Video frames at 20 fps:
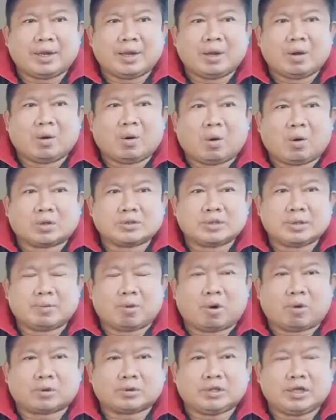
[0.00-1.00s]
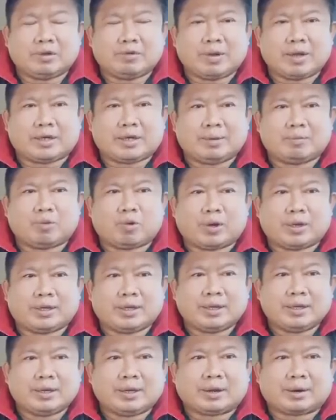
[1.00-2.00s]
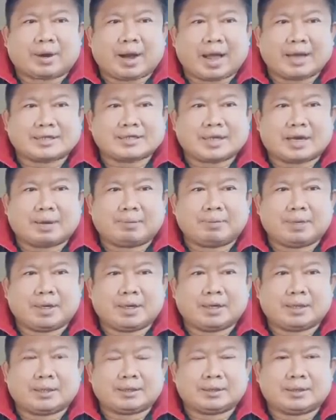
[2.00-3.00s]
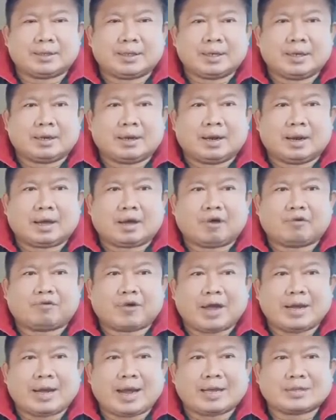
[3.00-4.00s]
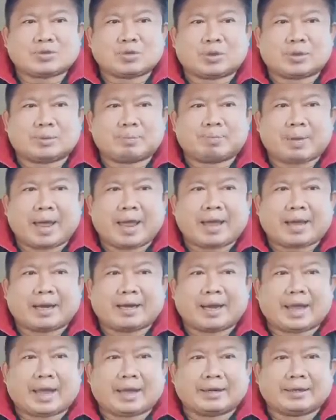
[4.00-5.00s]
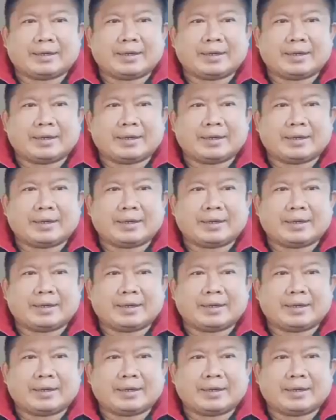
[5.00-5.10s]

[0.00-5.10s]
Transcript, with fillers: 2566 ที่เวทีมวยราชดำเนิน แล้วก็ไฟล่าสุดแพ้คะแนน